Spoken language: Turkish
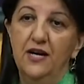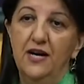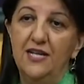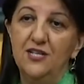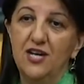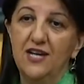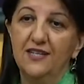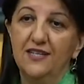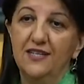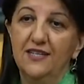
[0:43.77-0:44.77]
Ancak
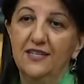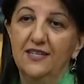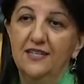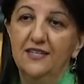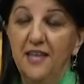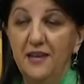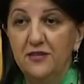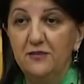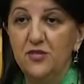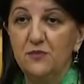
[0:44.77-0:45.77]

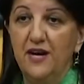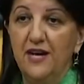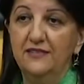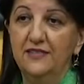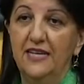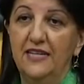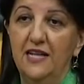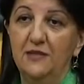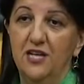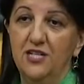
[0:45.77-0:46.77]
Devrimci Parti
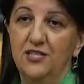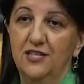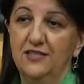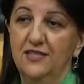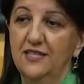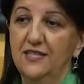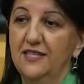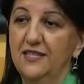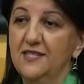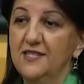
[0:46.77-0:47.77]
Genel Başkanı
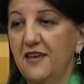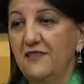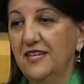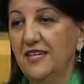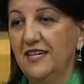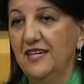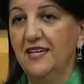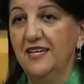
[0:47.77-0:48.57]
sevgili